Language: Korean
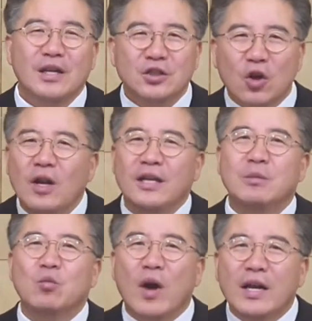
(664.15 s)

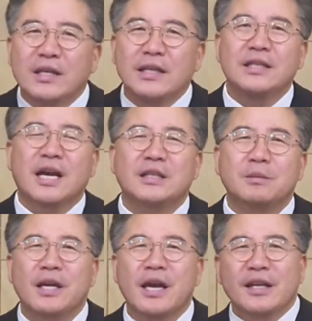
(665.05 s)
선하심과
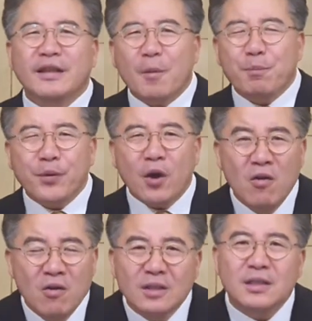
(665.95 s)
인자심이 내
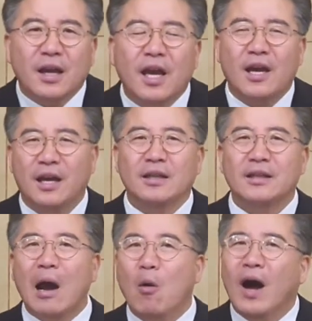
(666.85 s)
평생에
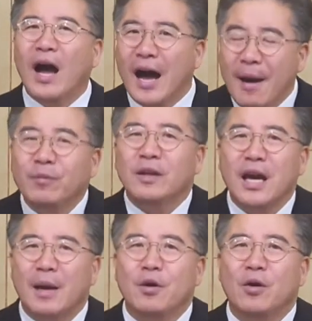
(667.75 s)
나와
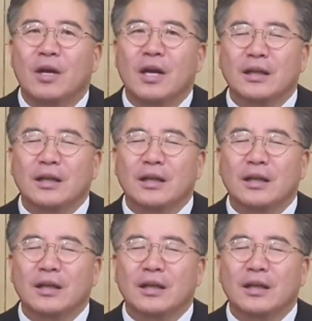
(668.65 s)
함께하며